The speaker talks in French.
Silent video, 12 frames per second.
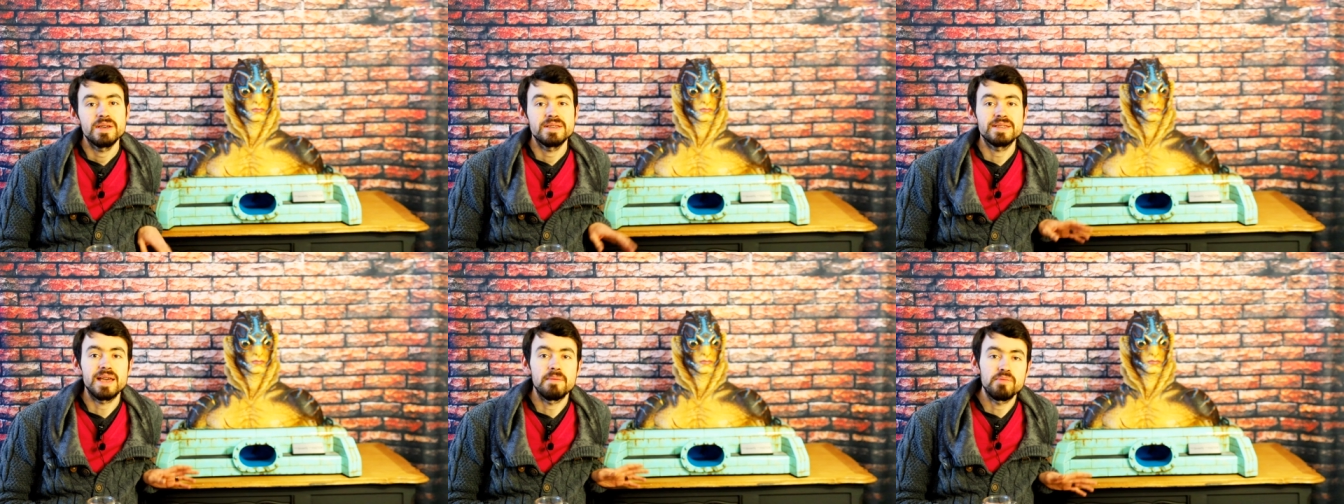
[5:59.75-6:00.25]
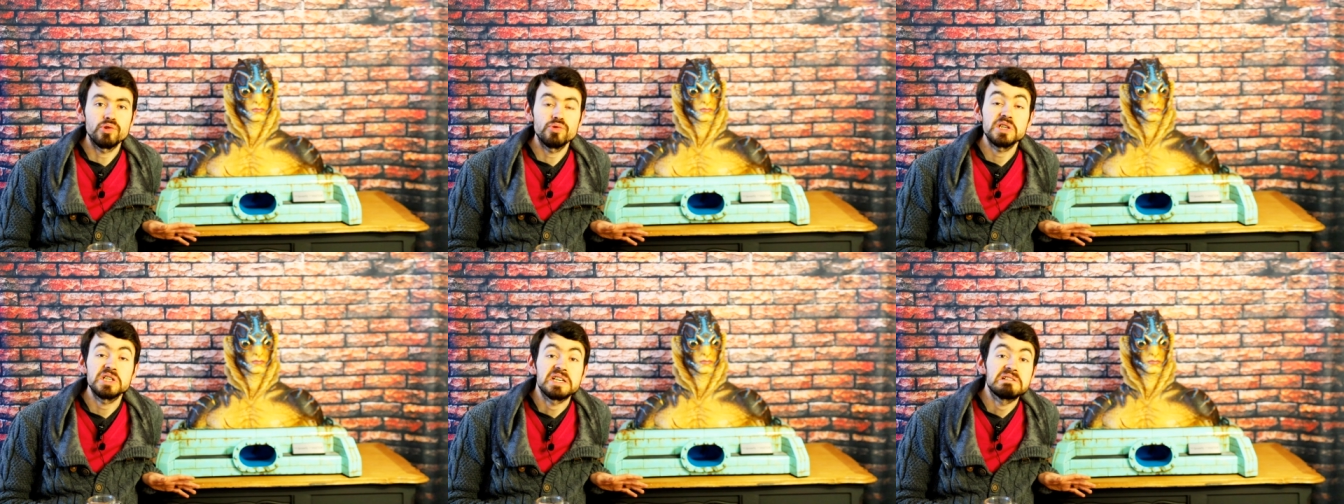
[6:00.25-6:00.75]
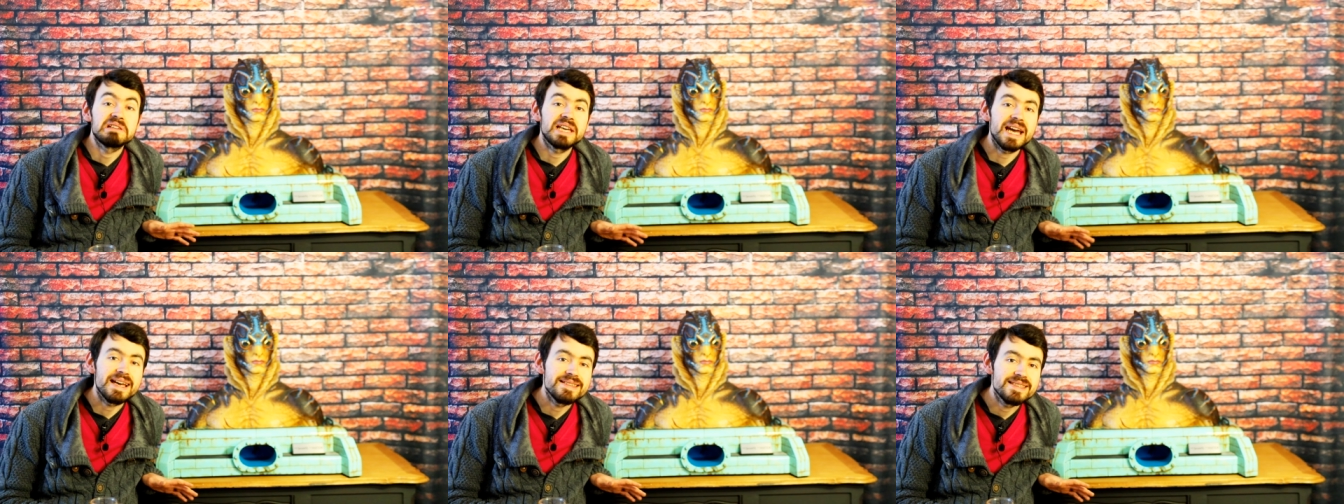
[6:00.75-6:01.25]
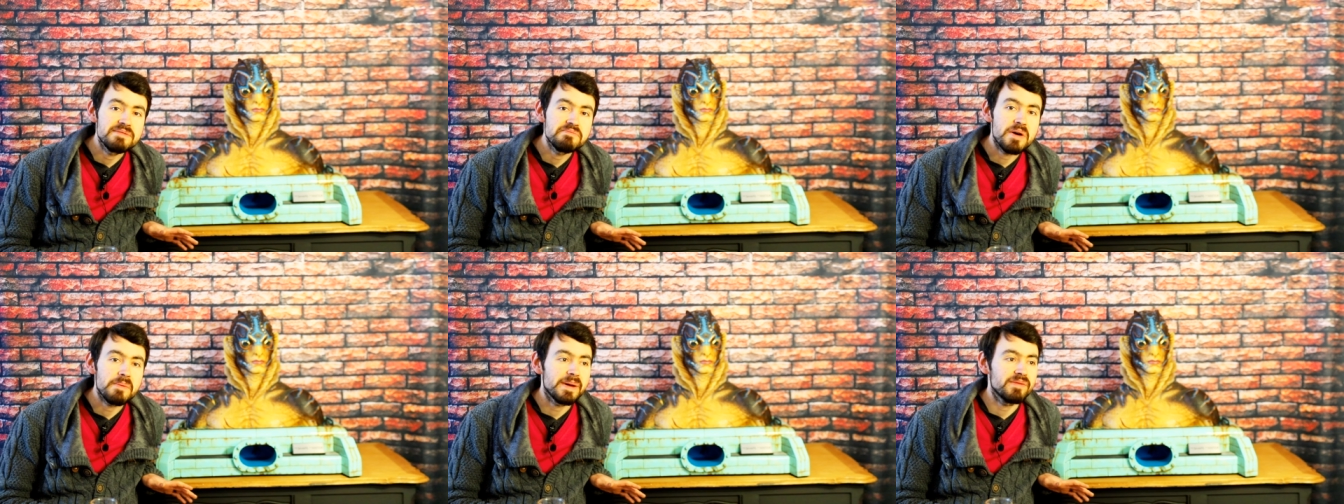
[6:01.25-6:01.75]
C'est un produit que j'ai
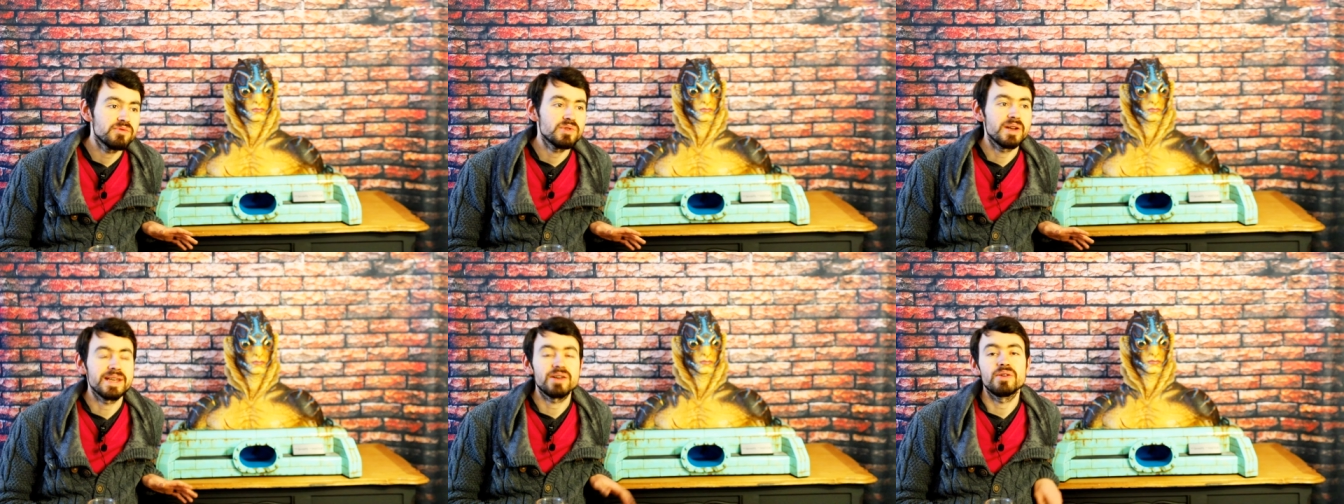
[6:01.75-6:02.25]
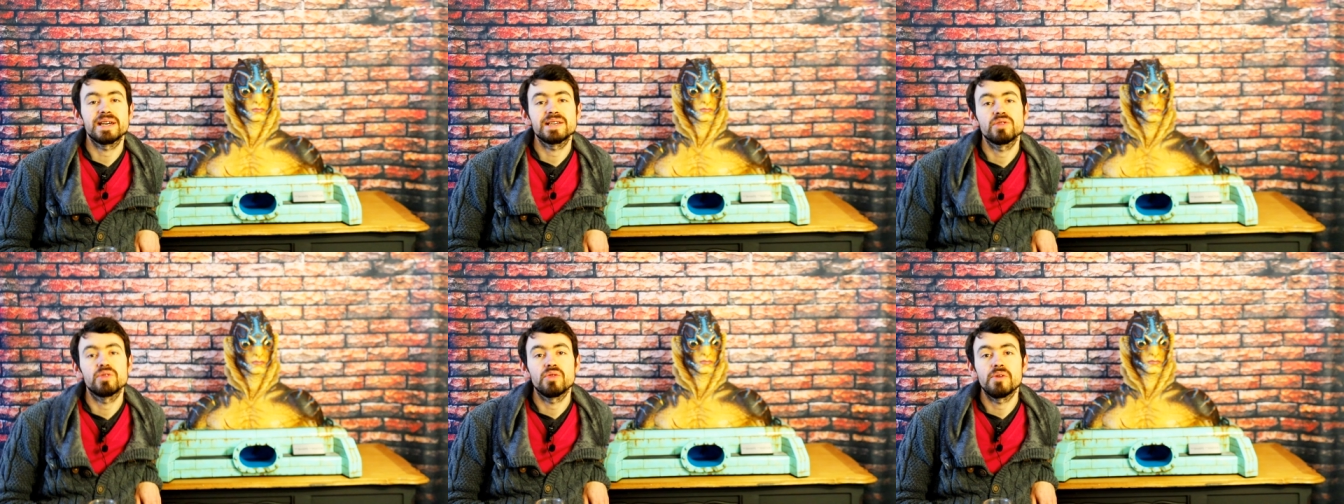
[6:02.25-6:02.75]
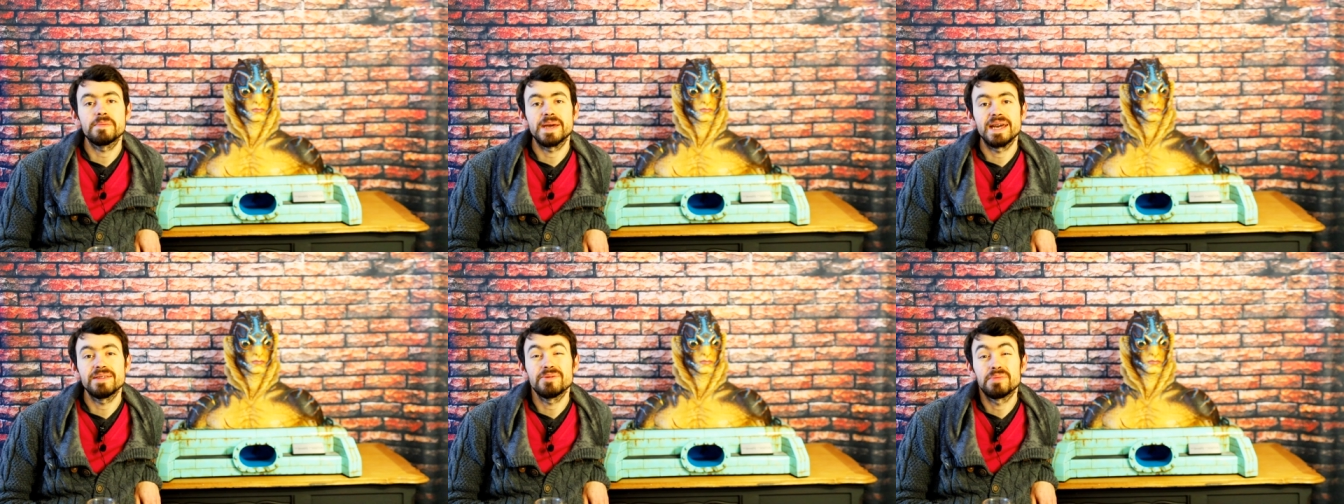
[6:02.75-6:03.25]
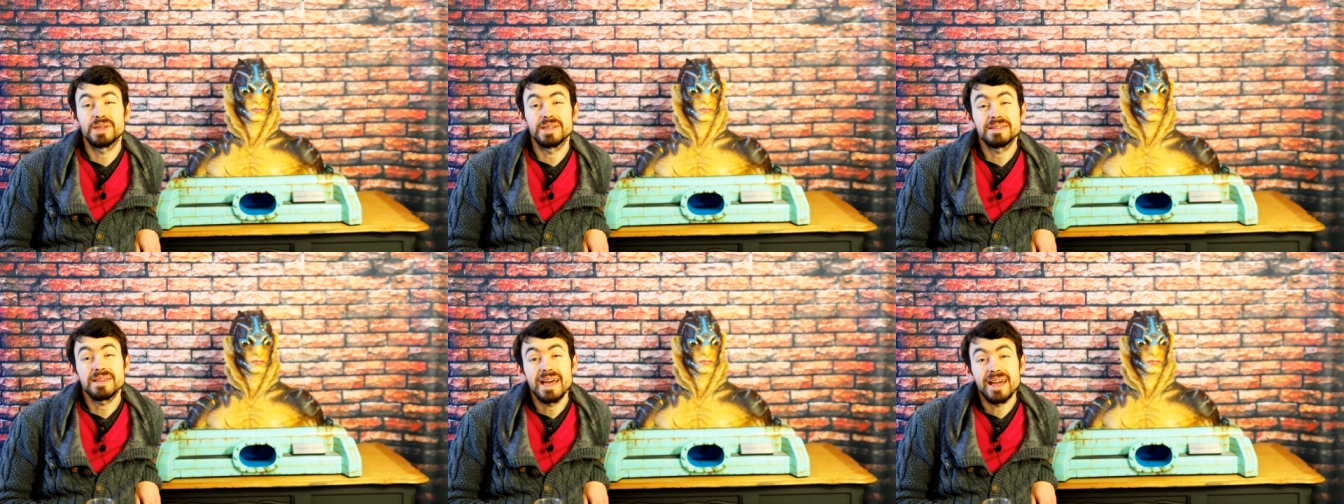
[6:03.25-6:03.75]
quasiment pas vu dans les collections européennes,
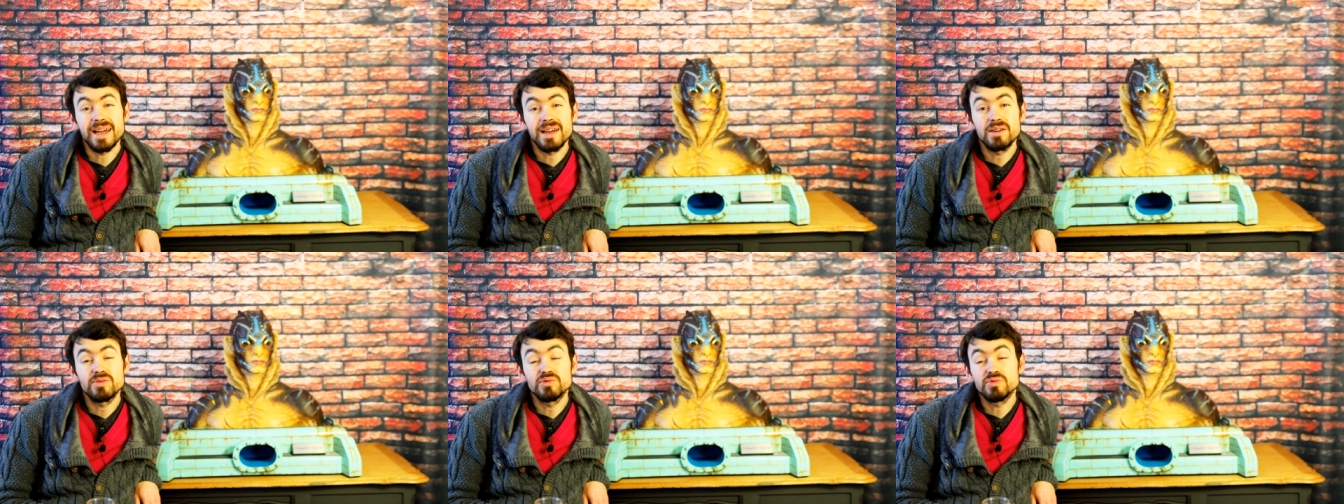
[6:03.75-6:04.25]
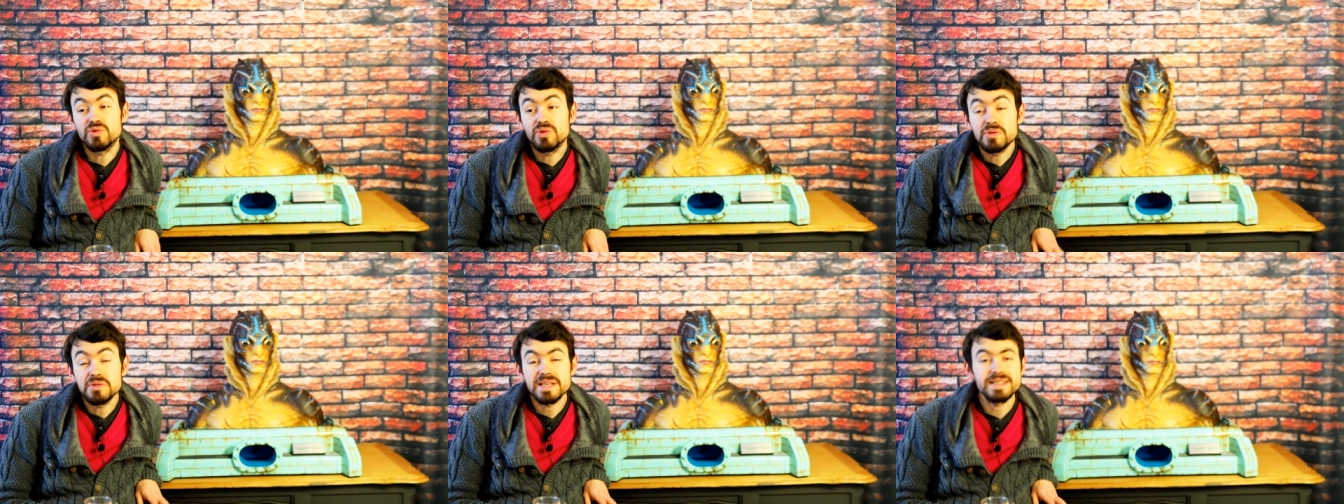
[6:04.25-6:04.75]
peut-être un ou deux